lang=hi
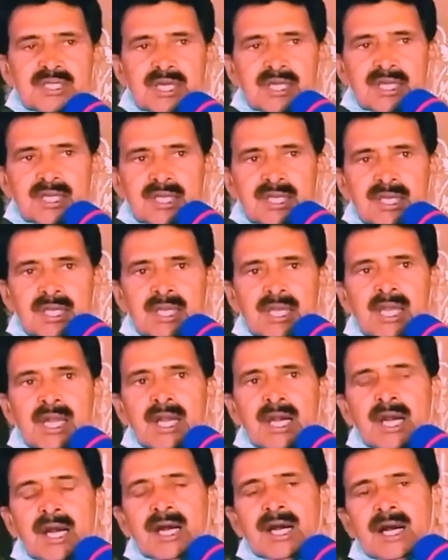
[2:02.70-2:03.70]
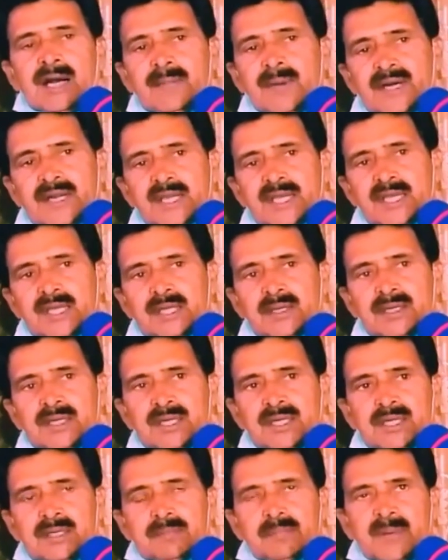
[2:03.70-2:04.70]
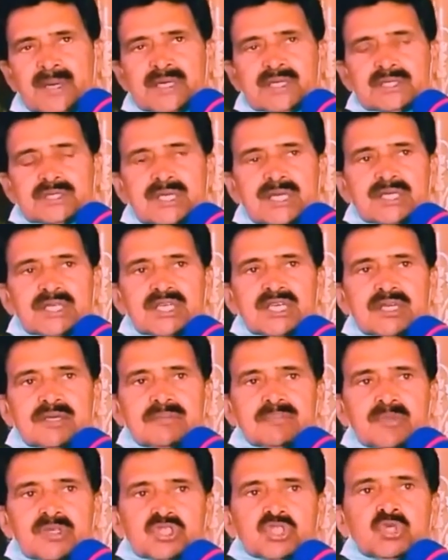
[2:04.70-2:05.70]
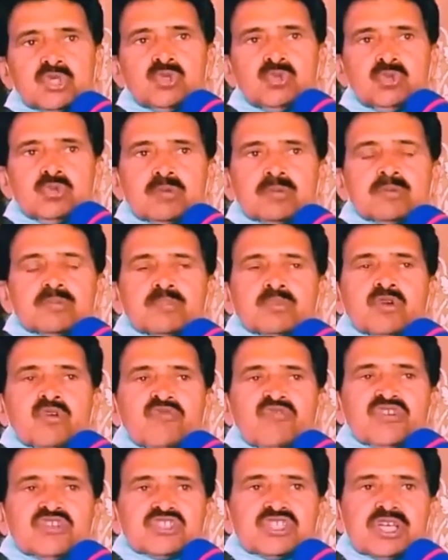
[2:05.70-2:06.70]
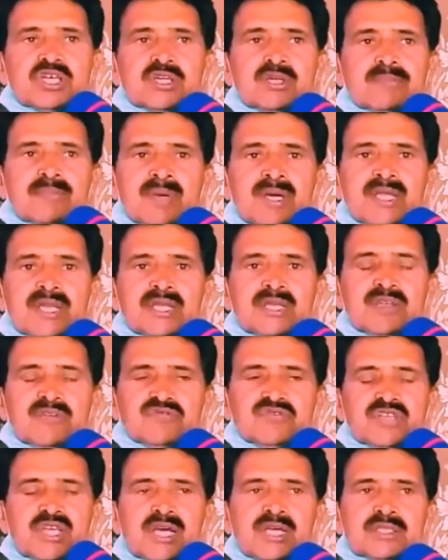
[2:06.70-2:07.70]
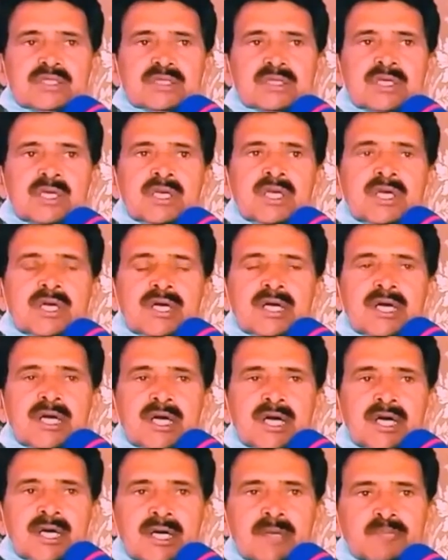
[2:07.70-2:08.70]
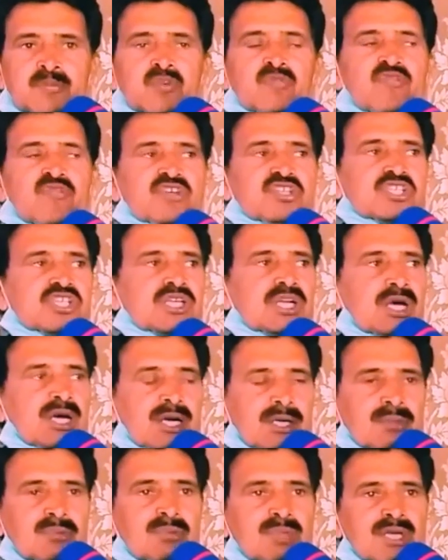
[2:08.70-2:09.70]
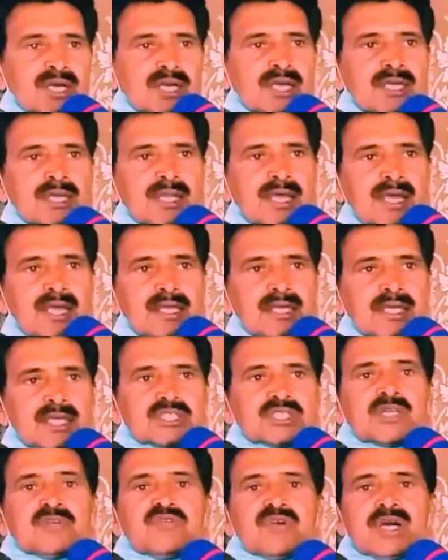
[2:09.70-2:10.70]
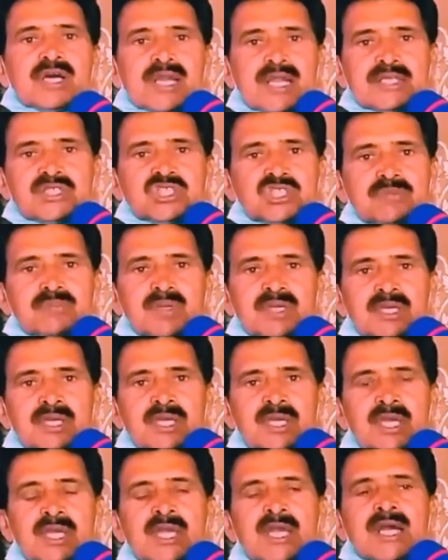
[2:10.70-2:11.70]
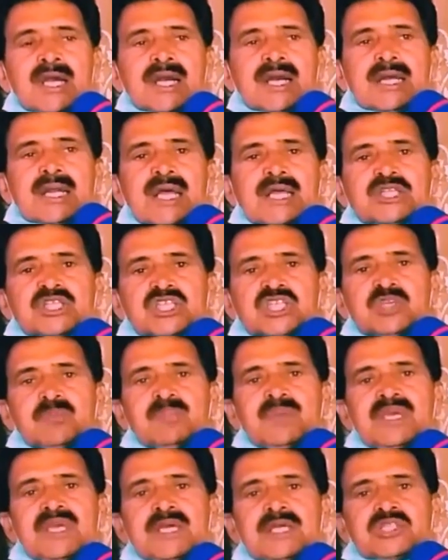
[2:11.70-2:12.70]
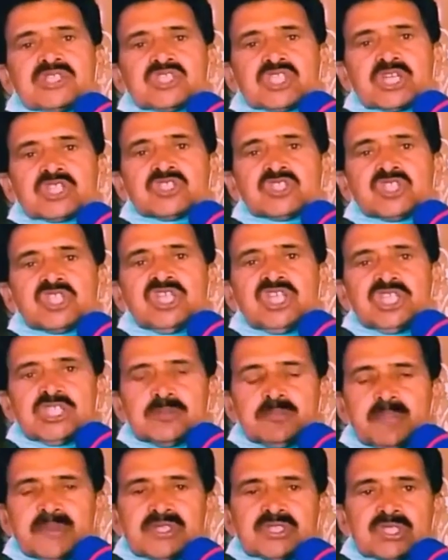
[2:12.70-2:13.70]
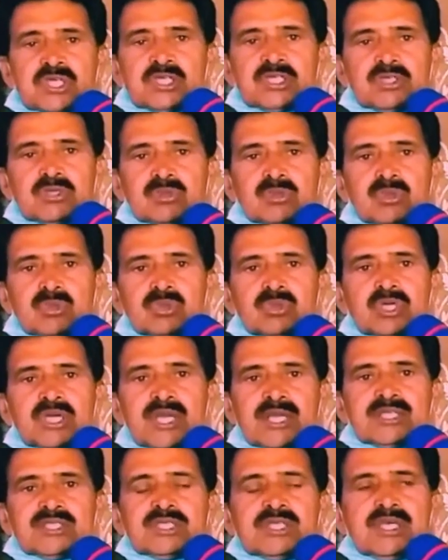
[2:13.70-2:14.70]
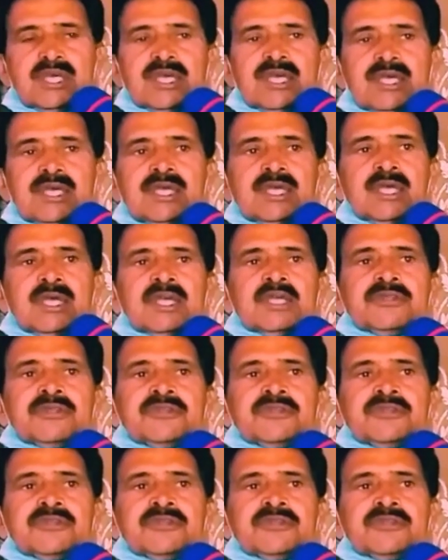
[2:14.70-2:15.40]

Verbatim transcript: जा रहे हैं हमारे पाकिस्तान के मशहूर प्रोफेसर मारे नफ्सियात प्रोफेसर हारून का कहना है कि सिर्फ कराची में कराची में 36 परसेंट लोग ऐसे हैं